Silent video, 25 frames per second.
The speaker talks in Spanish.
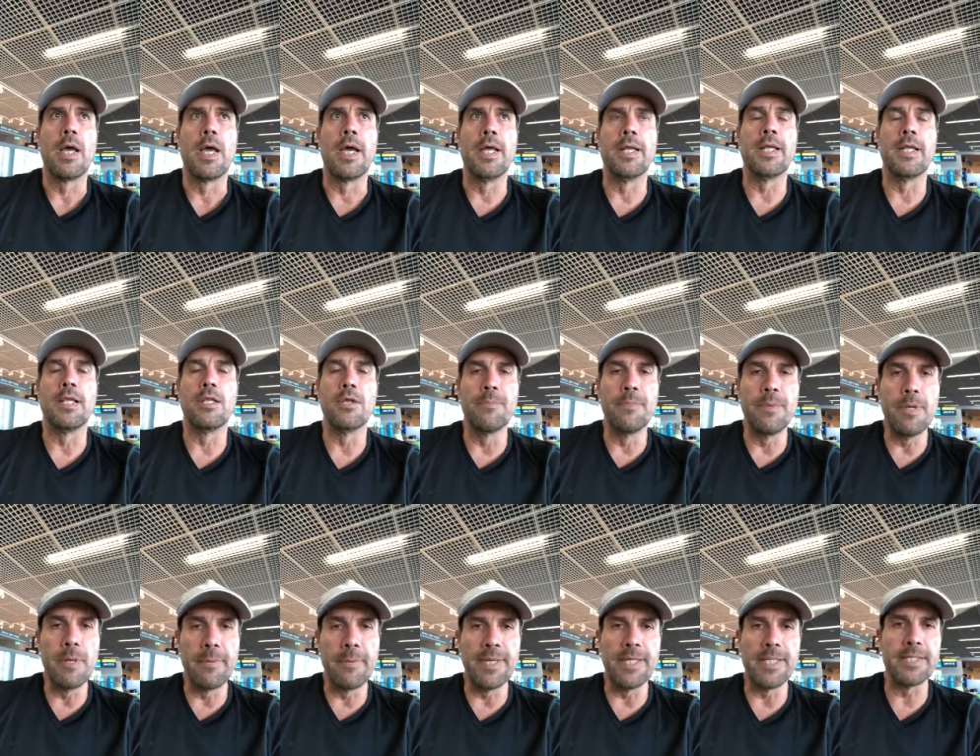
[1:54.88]
En el
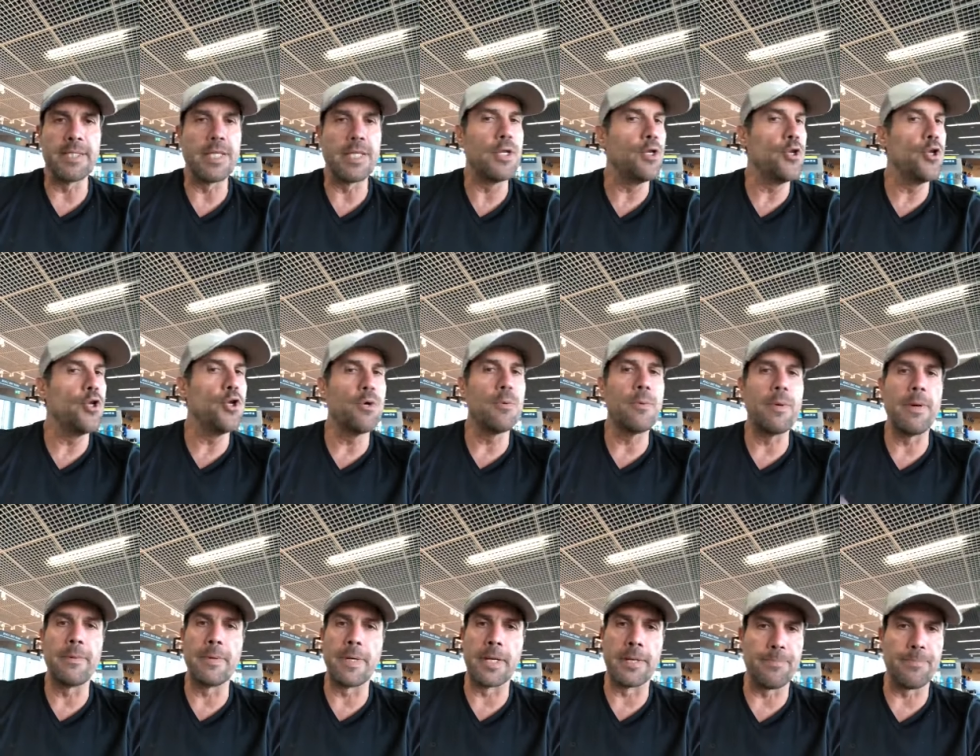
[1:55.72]
2020 no
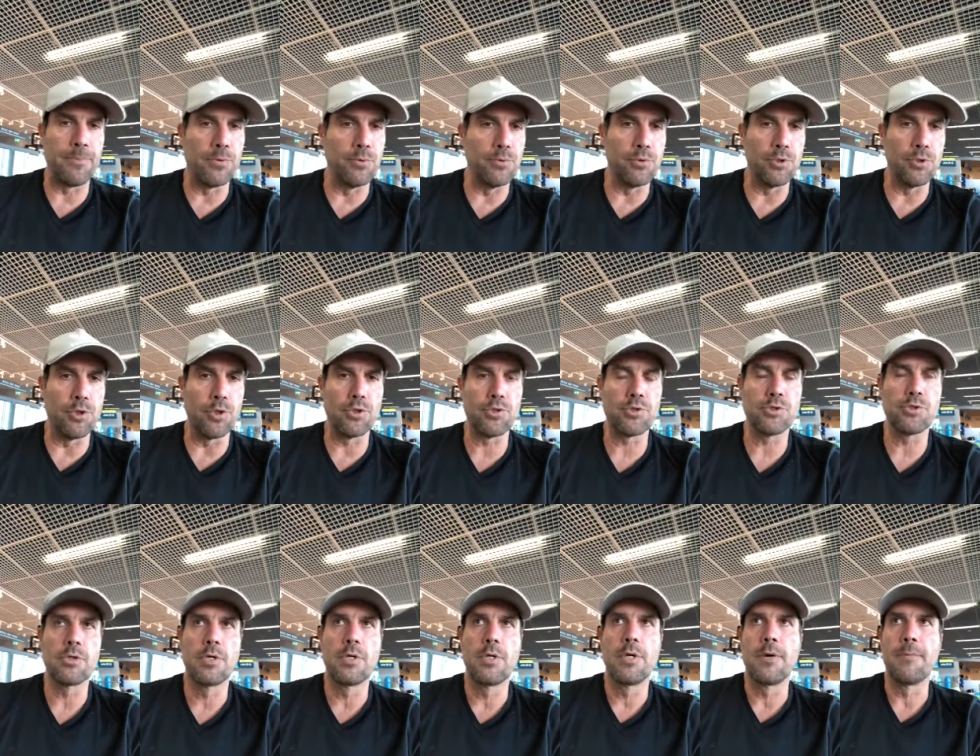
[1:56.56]
va a haber
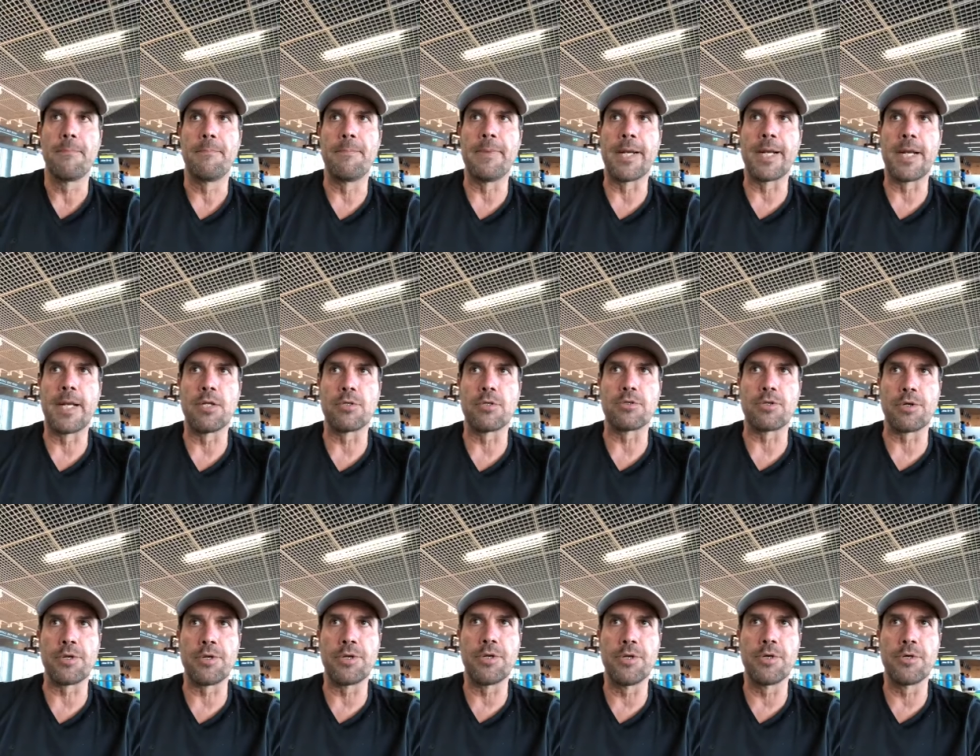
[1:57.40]
puntos, para los
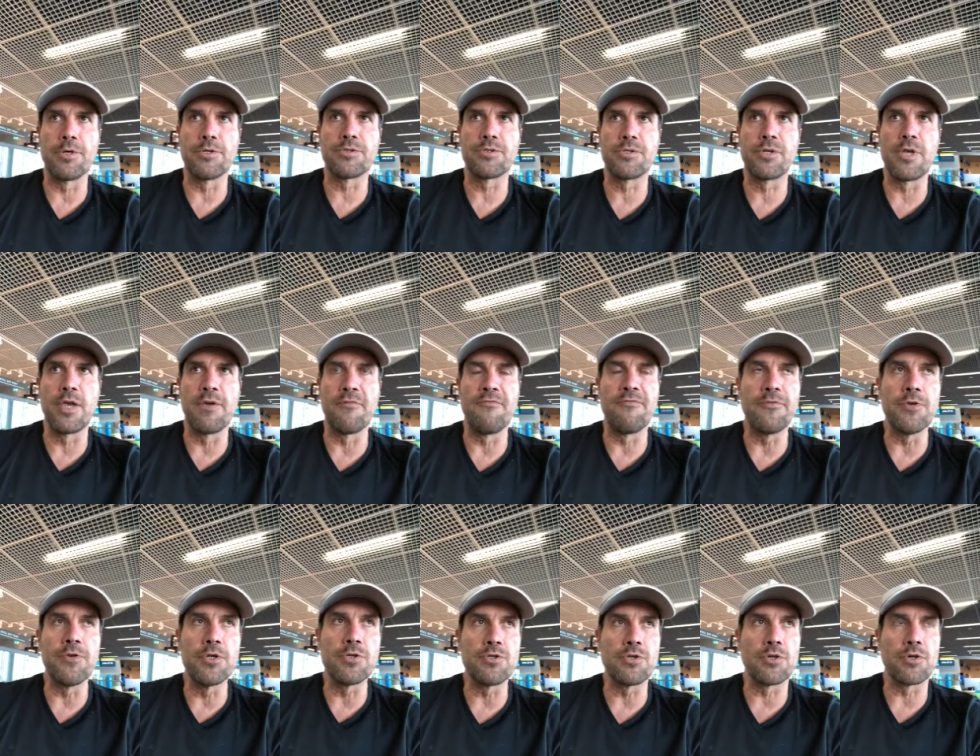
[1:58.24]
torneos eh,
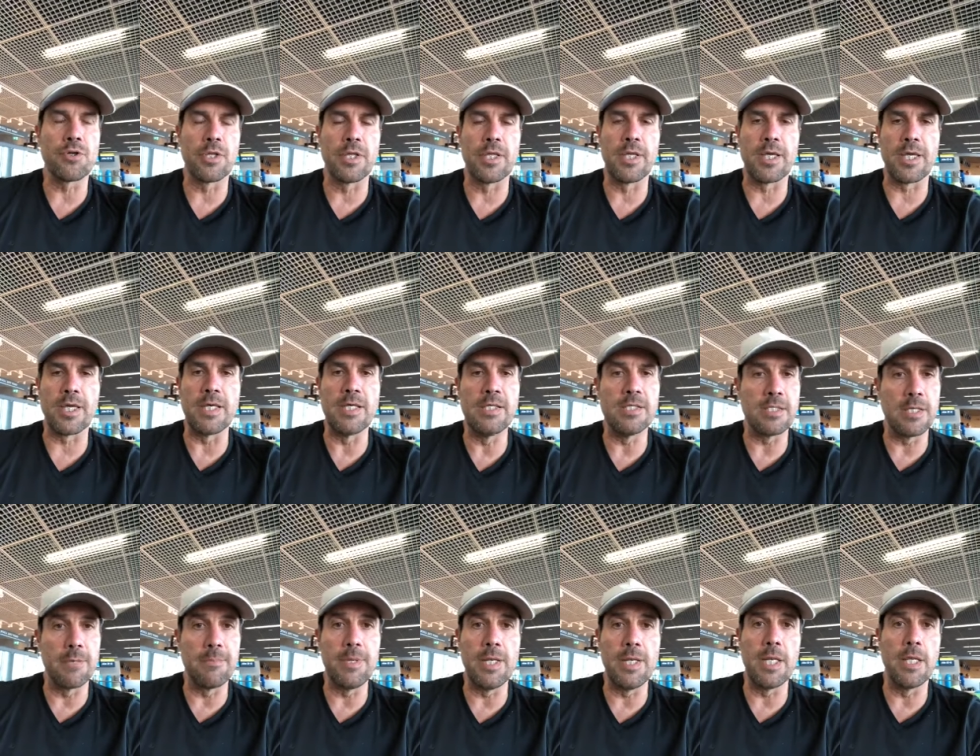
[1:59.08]
futures de
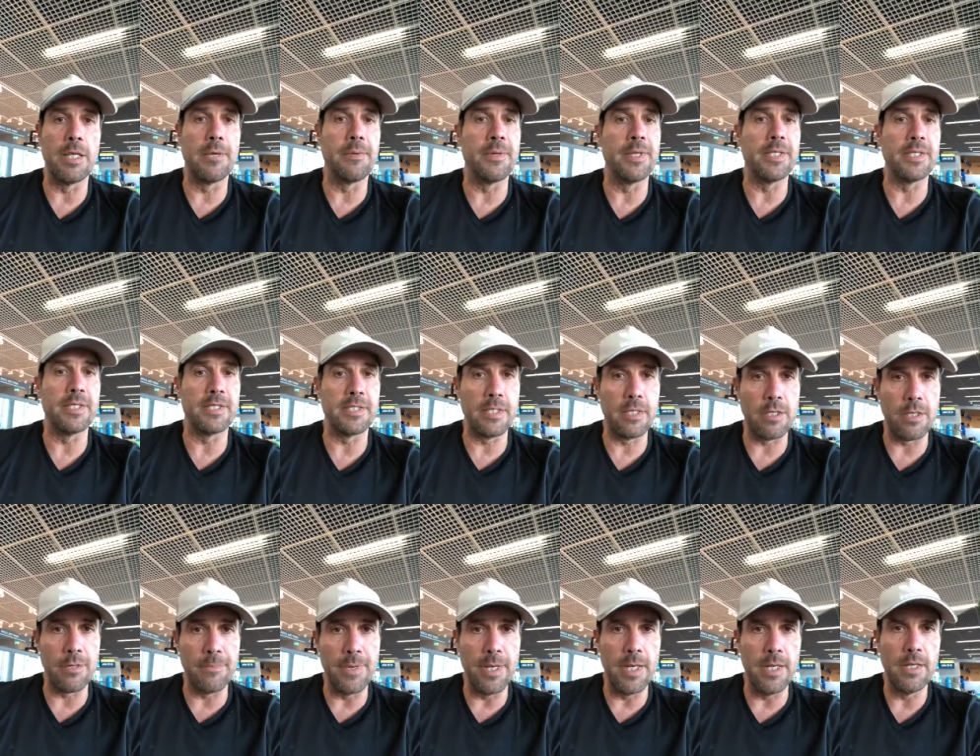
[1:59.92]
15.000 y de
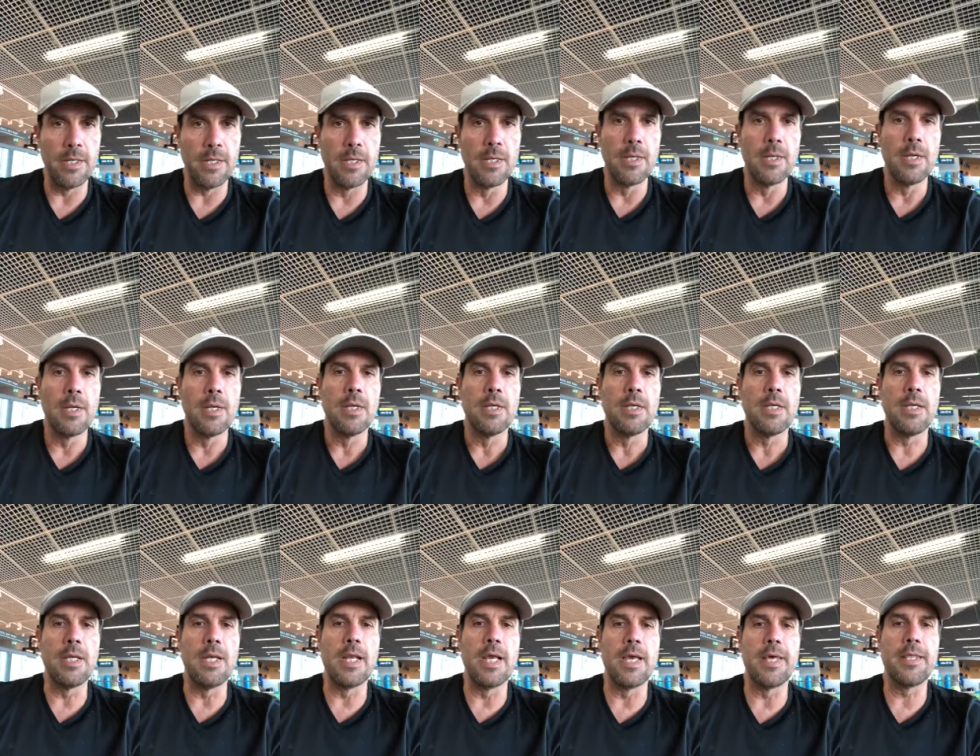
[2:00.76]
25.000
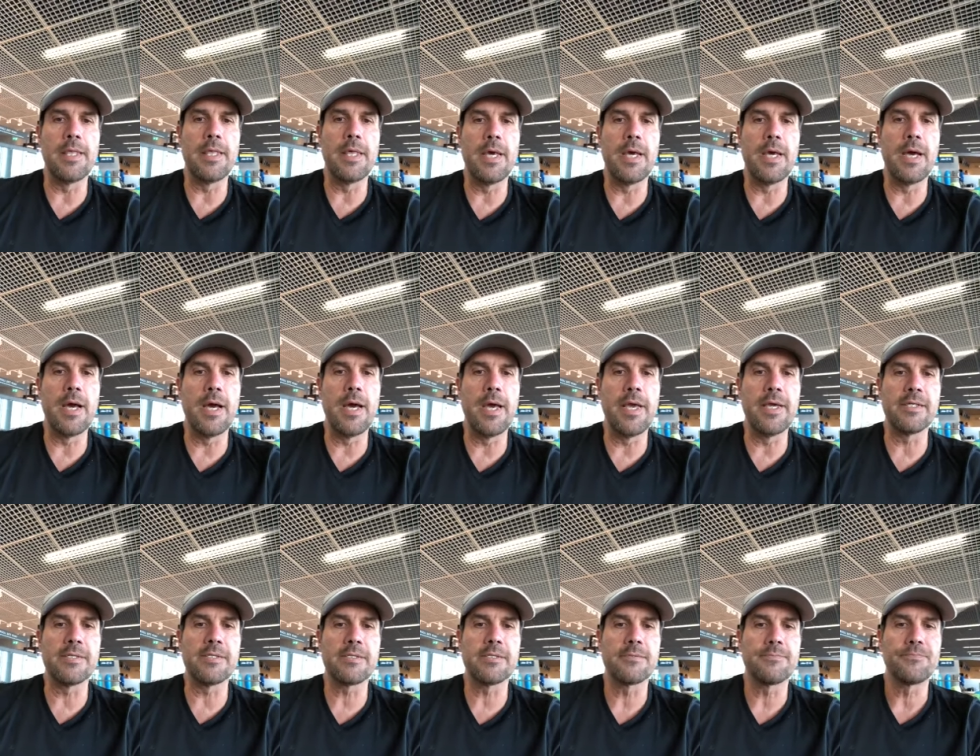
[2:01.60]
y la idea
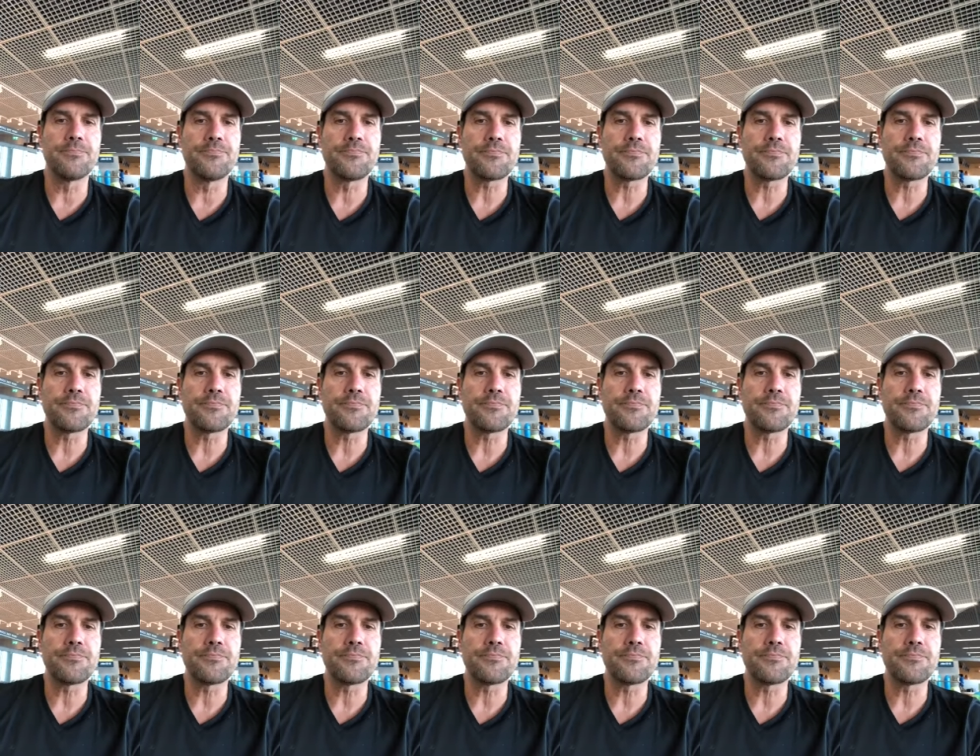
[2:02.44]
es